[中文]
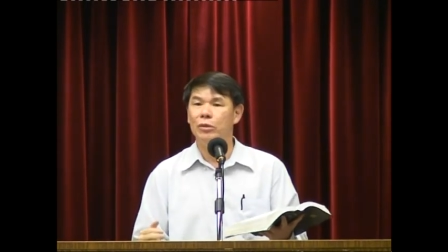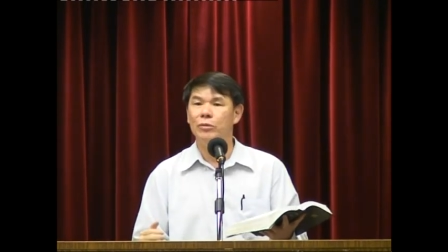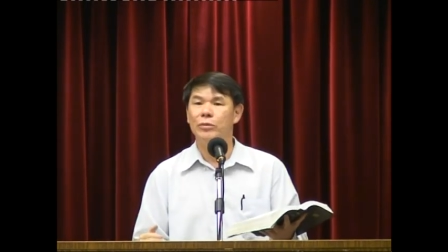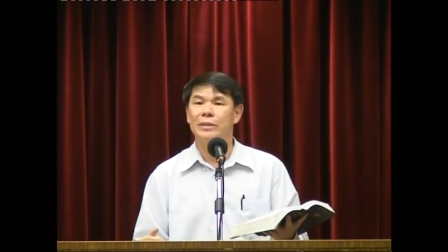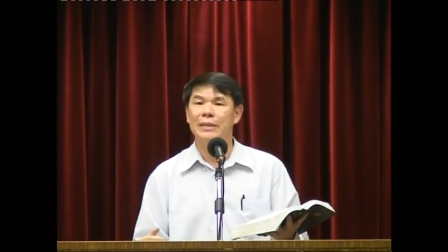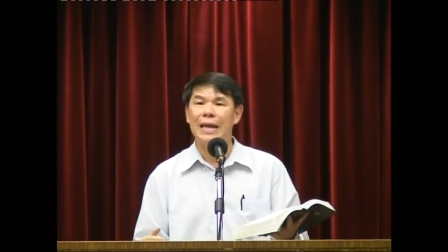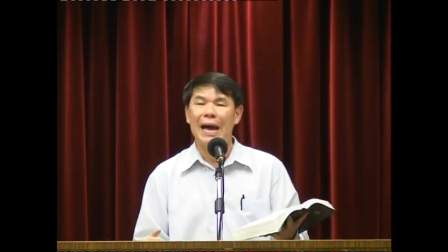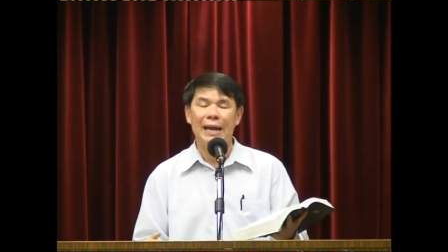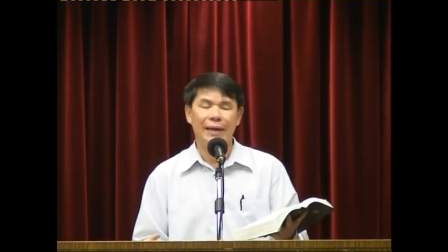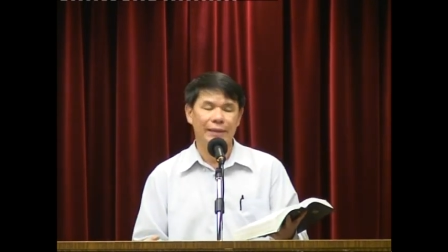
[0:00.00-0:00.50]
路
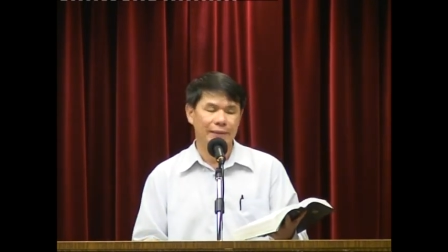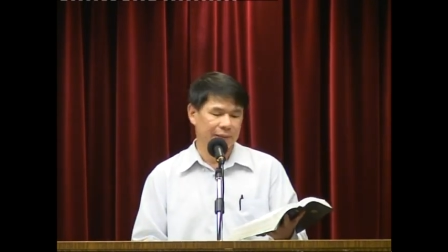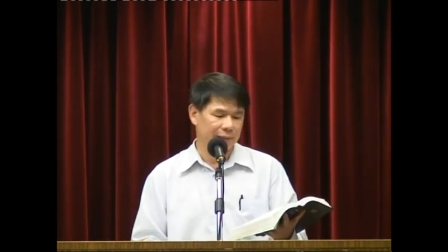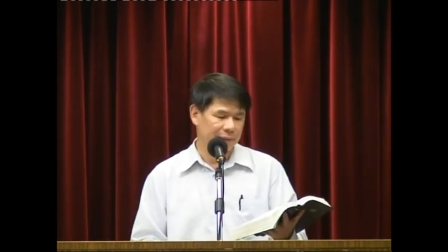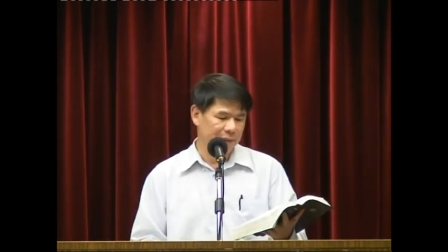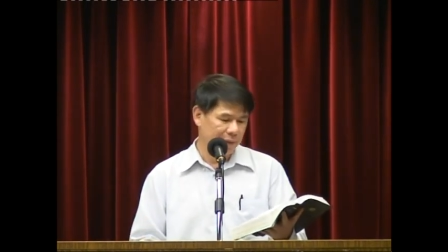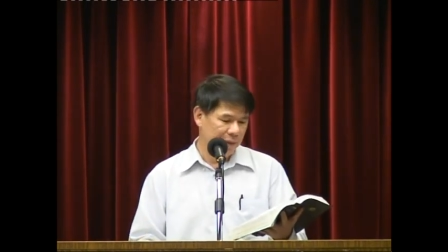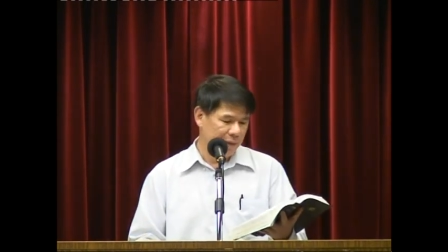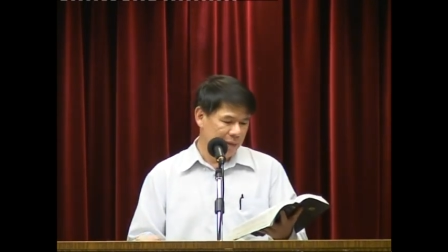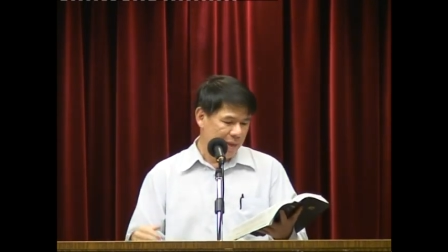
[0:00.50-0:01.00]
撒冷，
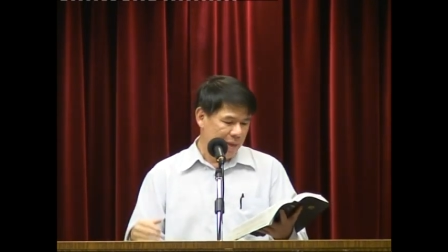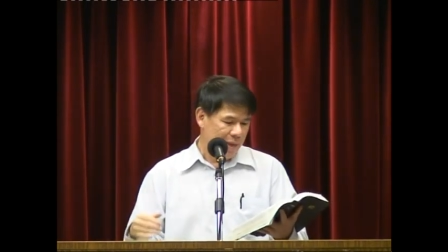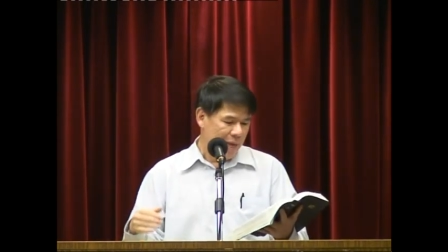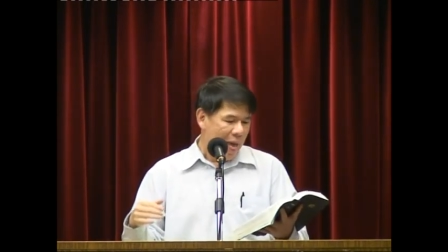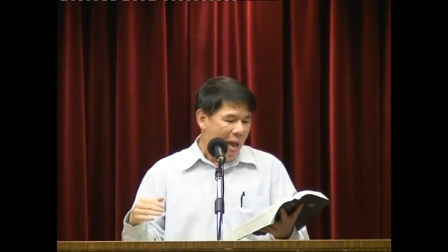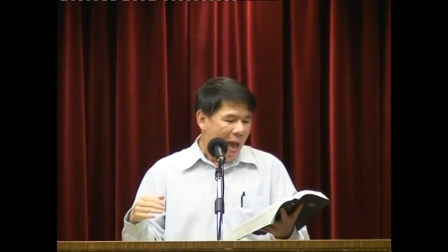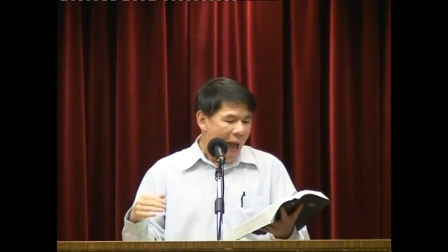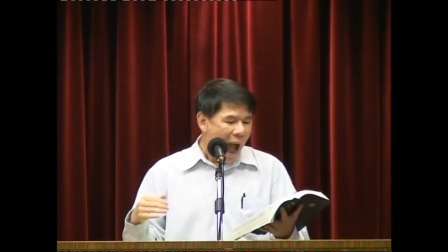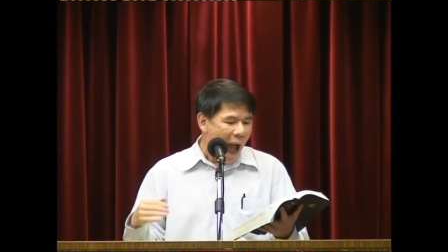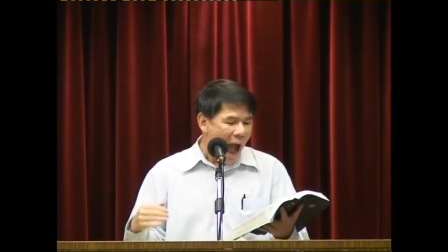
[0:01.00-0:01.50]

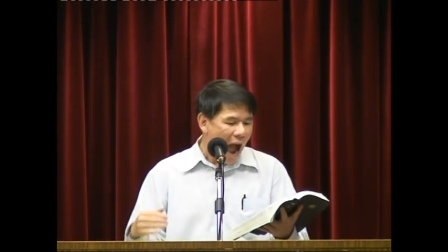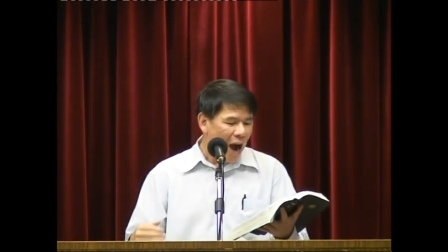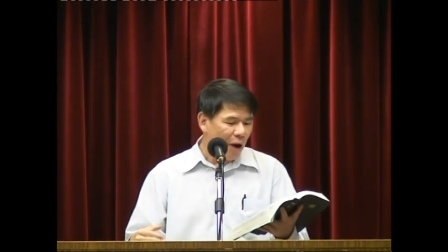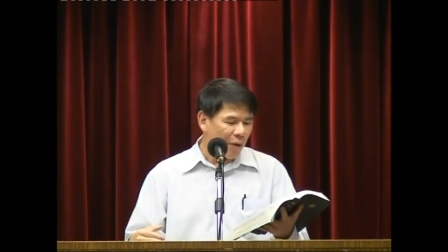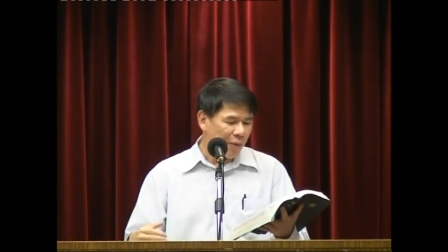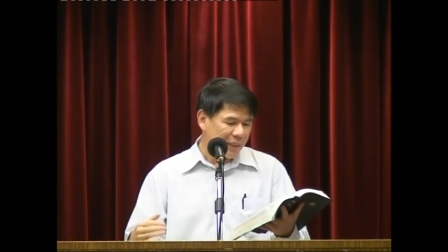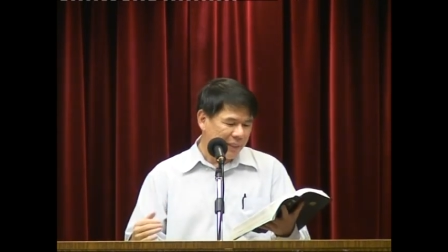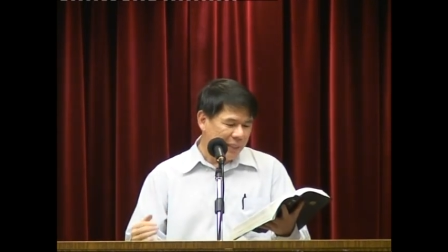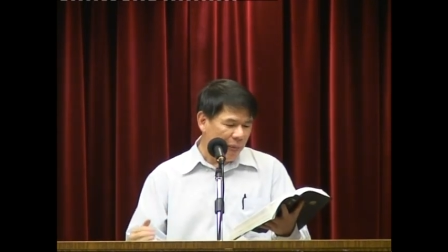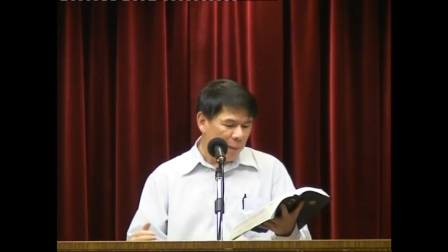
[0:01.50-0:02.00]

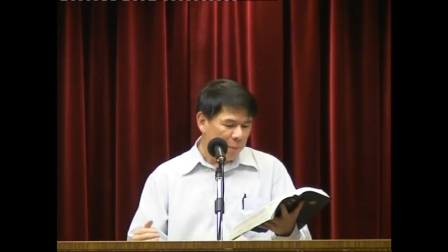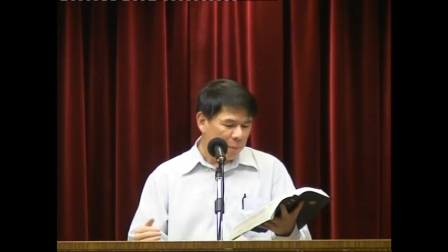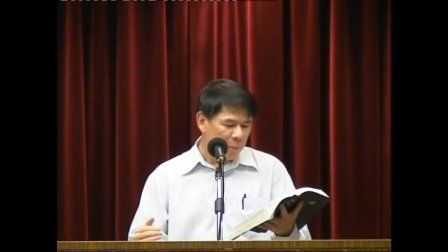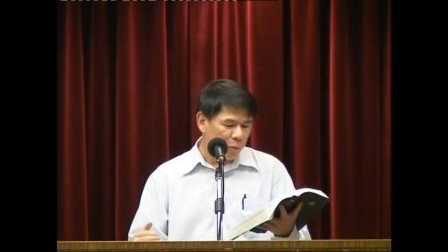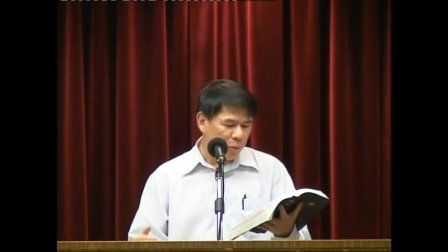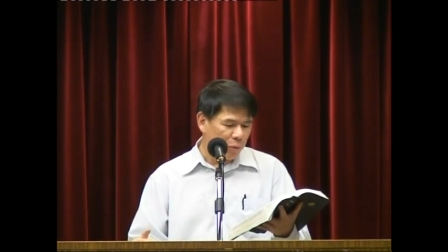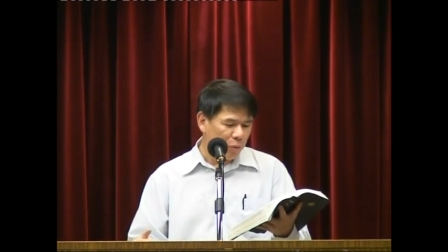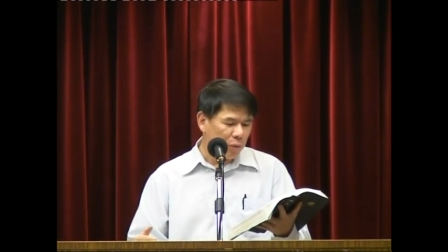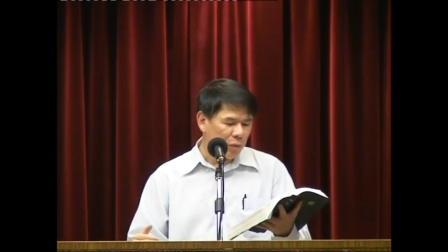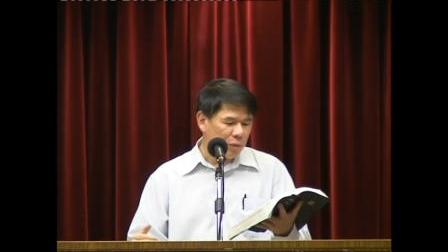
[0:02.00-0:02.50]
好像
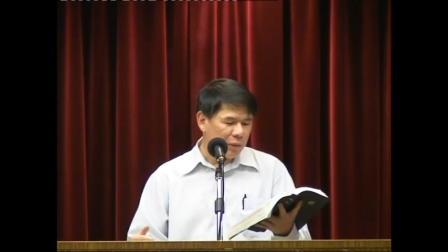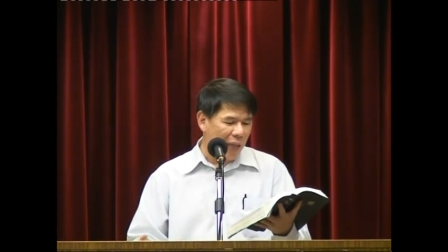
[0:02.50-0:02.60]
葡